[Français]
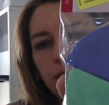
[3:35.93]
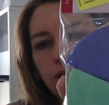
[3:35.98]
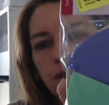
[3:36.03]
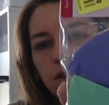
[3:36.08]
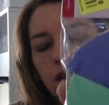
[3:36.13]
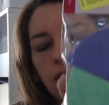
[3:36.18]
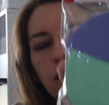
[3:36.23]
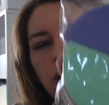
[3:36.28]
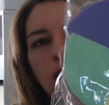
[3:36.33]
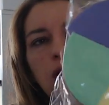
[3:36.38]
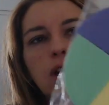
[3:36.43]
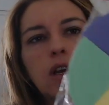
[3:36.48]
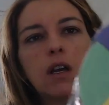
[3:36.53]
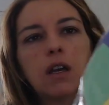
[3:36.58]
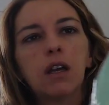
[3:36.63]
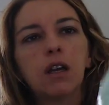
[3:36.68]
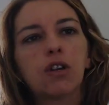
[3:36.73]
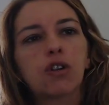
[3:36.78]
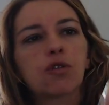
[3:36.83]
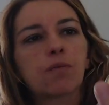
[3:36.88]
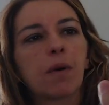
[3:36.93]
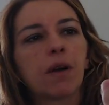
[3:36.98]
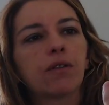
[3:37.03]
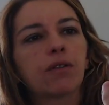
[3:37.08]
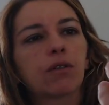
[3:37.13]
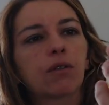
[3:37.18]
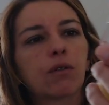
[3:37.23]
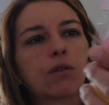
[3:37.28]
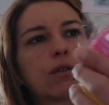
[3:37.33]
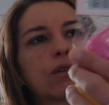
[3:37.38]
encres, et je pense
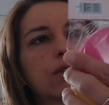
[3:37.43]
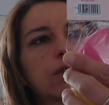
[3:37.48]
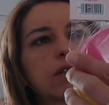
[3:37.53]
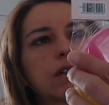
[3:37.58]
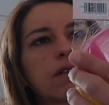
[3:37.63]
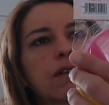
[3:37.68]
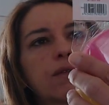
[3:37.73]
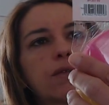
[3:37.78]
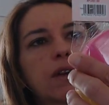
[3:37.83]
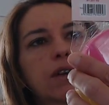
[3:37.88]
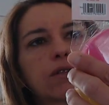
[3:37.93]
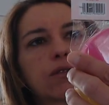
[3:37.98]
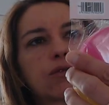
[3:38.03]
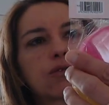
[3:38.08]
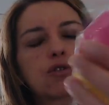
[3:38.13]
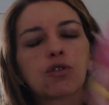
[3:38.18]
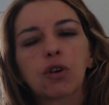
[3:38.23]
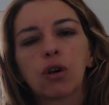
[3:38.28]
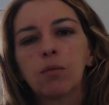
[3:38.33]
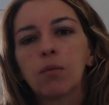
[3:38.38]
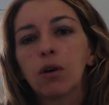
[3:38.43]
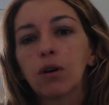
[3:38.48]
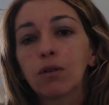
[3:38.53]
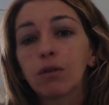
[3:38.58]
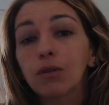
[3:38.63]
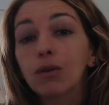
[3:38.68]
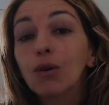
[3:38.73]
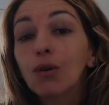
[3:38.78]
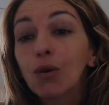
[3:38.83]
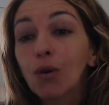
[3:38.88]
que ça va faire son job
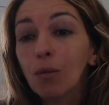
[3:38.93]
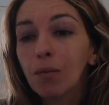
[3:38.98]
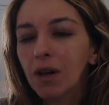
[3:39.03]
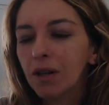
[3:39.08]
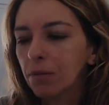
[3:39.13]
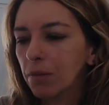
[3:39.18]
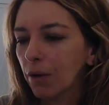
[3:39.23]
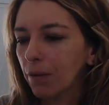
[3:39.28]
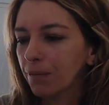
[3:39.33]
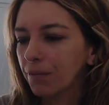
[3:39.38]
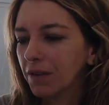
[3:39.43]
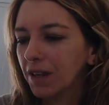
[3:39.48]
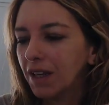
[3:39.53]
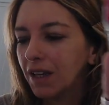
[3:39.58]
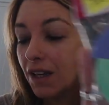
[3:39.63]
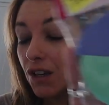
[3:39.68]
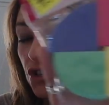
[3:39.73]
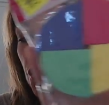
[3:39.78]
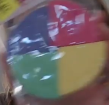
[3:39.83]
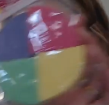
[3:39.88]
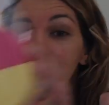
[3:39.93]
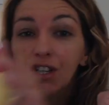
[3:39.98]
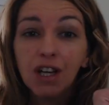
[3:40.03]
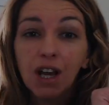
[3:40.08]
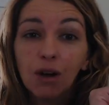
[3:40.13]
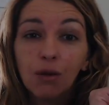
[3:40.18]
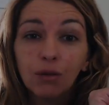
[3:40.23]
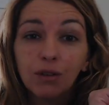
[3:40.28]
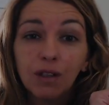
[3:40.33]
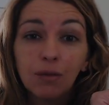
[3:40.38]
complètement. Et j'ai jusqu'à à
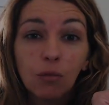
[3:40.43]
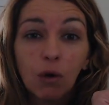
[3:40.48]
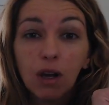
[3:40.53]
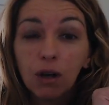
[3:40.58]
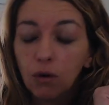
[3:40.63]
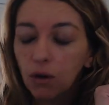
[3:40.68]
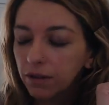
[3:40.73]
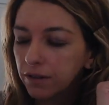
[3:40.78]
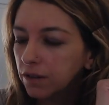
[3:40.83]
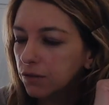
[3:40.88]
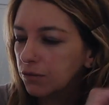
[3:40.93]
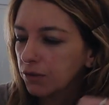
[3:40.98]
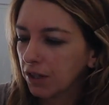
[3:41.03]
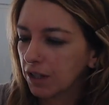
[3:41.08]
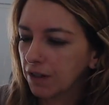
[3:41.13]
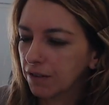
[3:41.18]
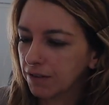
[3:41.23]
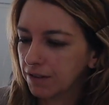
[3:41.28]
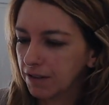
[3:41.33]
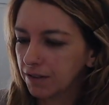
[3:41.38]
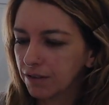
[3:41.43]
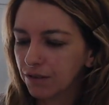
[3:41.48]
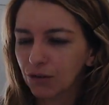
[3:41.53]
côté de moi, elle croit que c'est une friandise, donc